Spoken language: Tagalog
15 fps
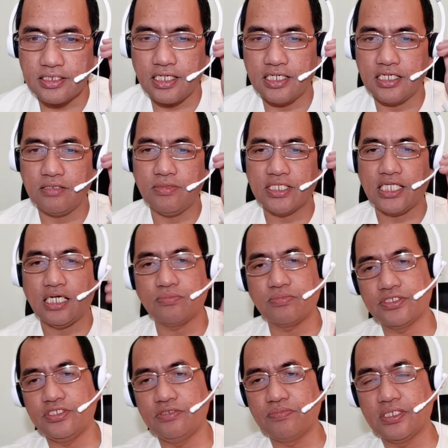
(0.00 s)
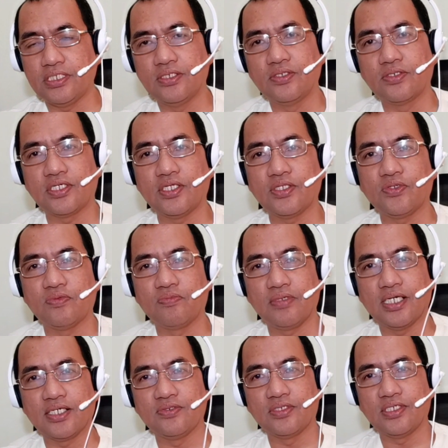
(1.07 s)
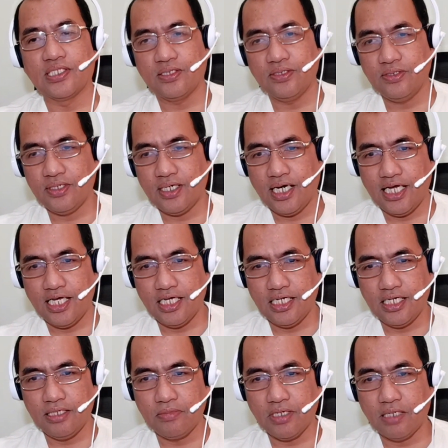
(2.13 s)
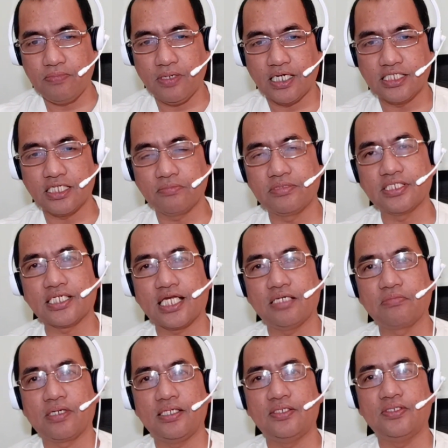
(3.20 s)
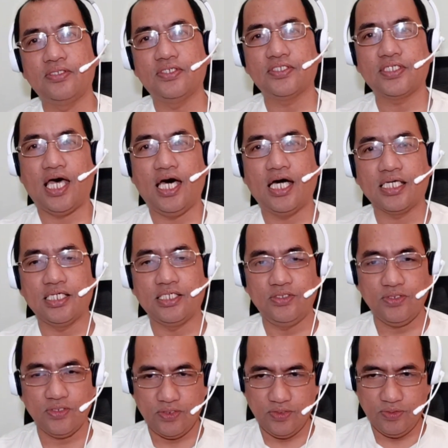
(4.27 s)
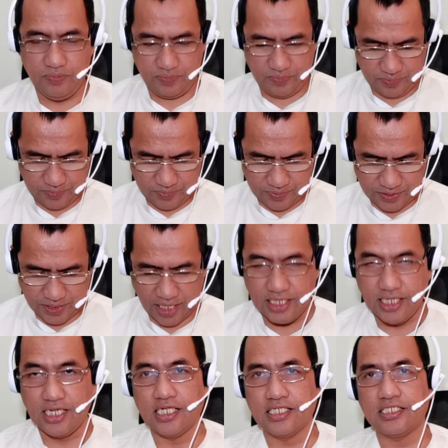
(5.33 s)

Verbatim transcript: sana matapos yung panoorin itong vlog kong ito ay makapag-subscribe kayo no, sa aking YouTube channel.